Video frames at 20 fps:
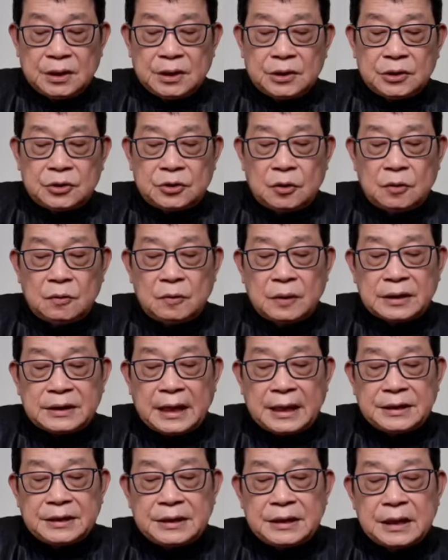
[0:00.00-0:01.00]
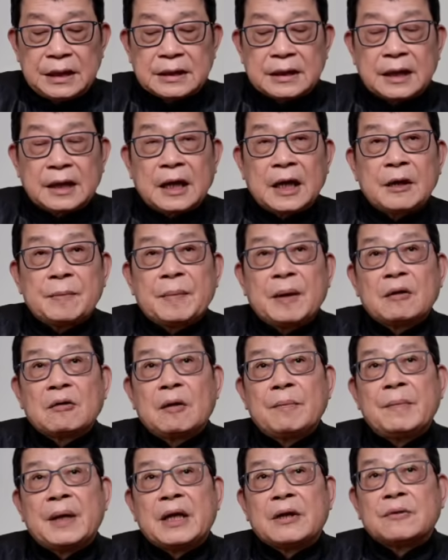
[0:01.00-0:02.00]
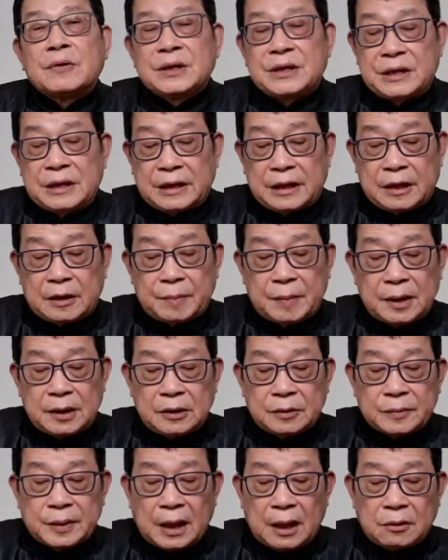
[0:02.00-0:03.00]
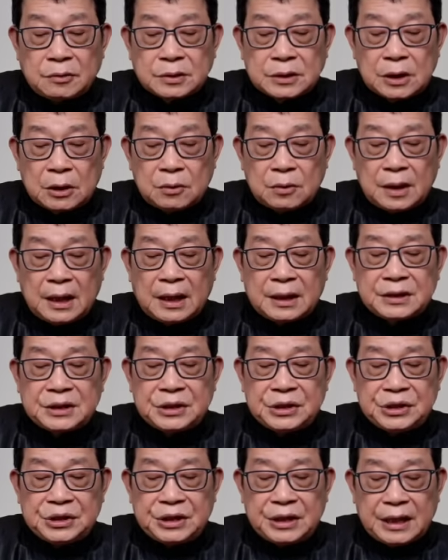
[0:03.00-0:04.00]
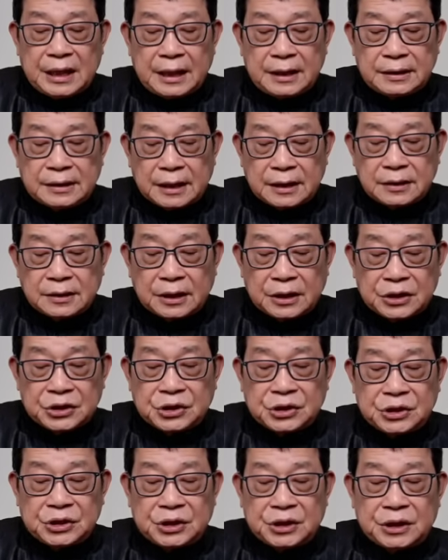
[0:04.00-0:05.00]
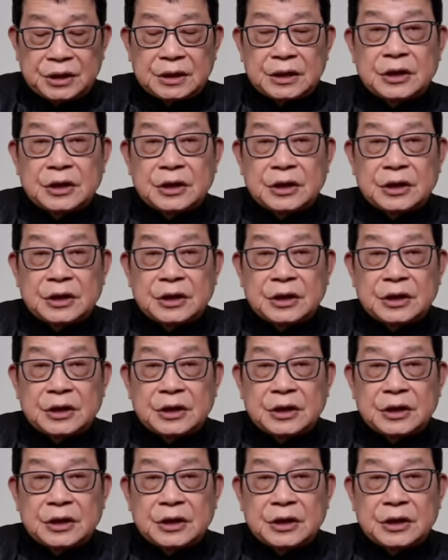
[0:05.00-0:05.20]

中国担心的当然还包括美国其他的盟友的澳洲啊、新西兰等等的事情，